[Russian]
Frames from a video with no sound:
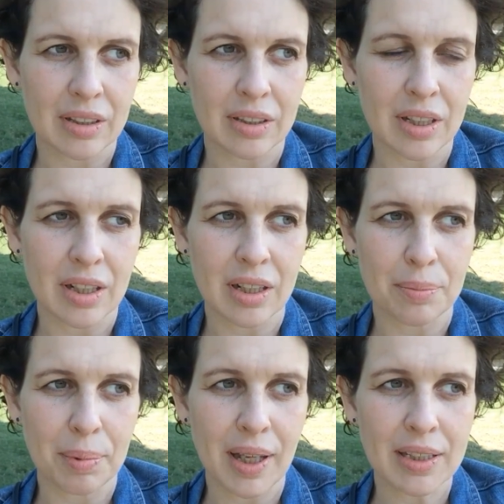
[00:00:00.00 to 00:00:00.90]

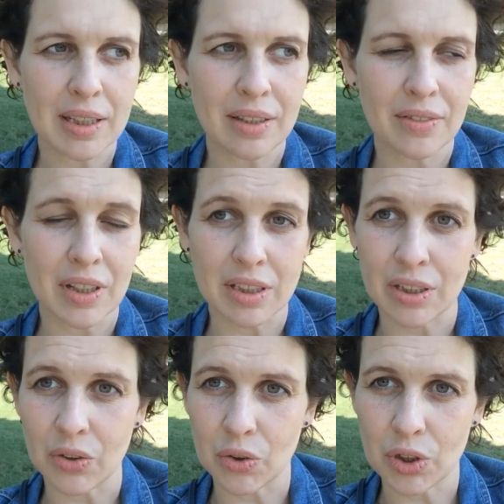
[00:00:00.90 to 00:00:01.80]
На платье
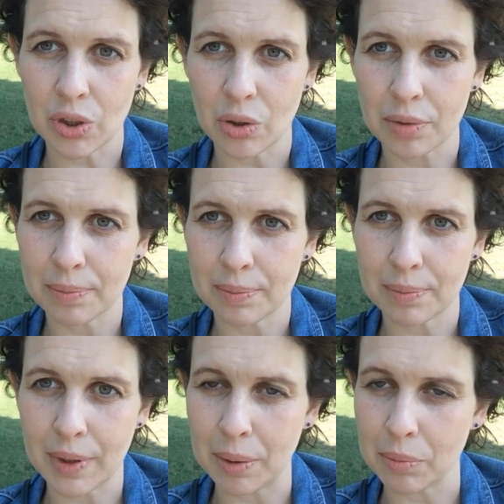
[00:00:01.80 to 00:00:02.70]
невесты ушло
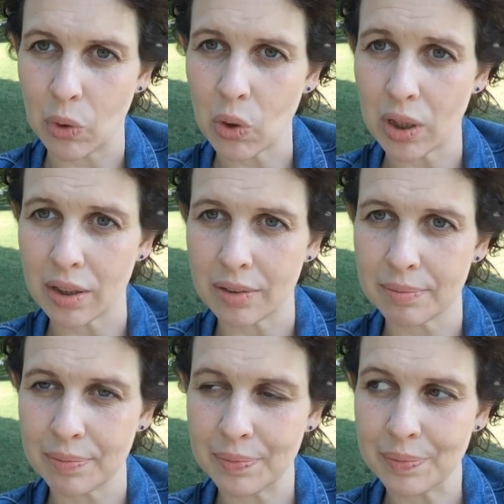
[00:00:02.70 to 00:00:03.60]
там около
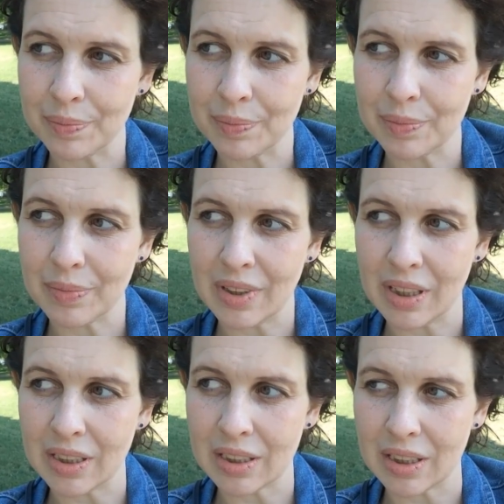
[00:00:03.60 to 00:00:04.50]

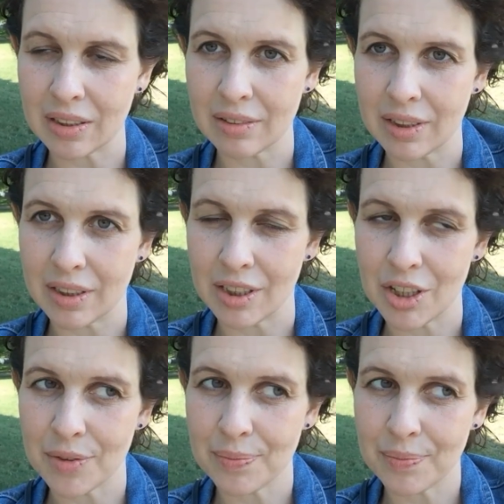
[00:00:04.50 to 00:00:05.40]
300
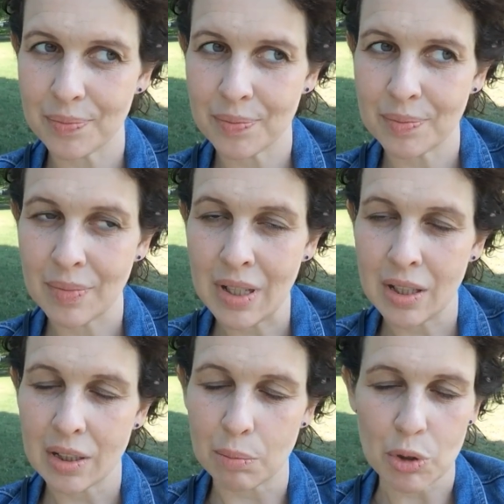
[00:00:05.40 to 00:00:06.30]
тысяч.
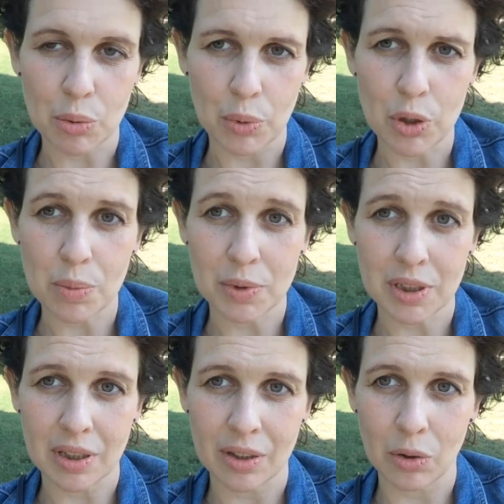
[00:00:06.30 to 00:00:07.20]
Это, между прочим,
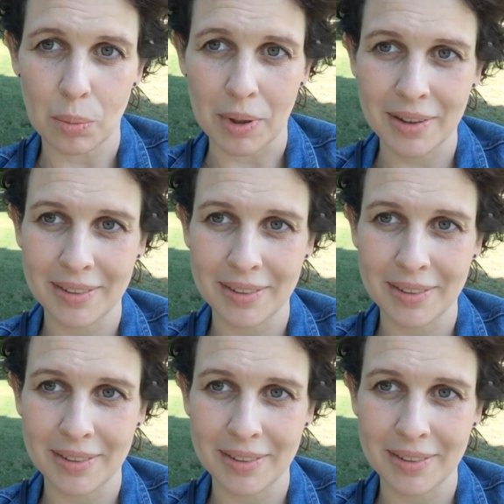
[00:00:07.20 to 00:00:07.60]
цена дома,